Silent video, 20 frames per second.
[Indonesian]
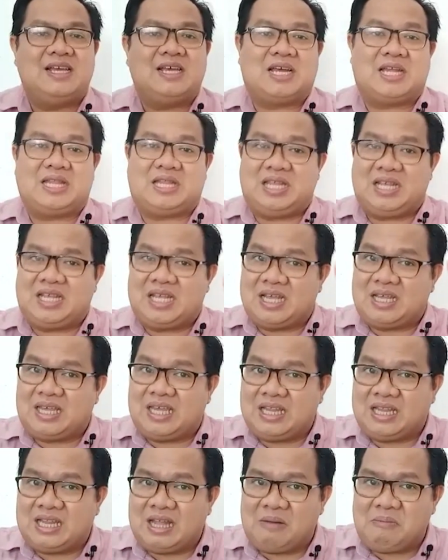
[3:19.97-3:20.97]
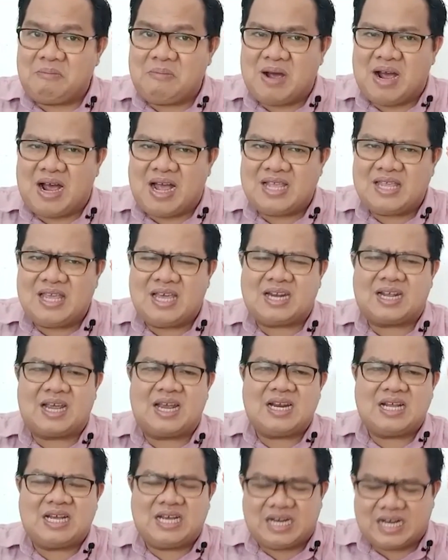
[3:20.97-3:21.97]
ketika kita
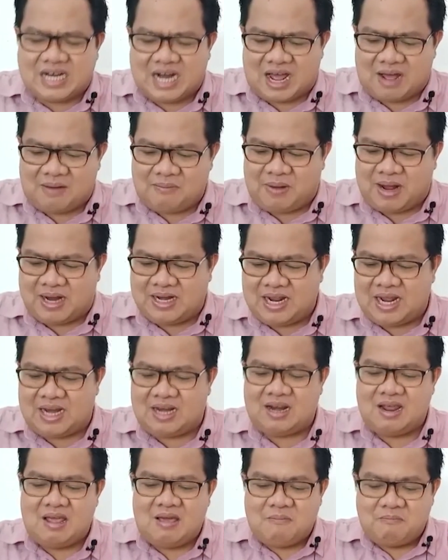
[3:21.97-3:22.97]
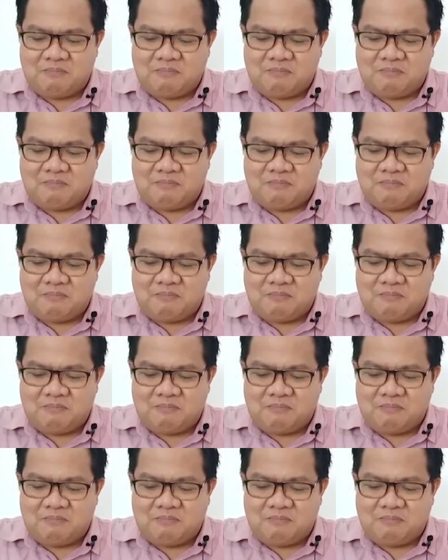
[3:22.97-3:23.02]
mengajarkan gerak badan,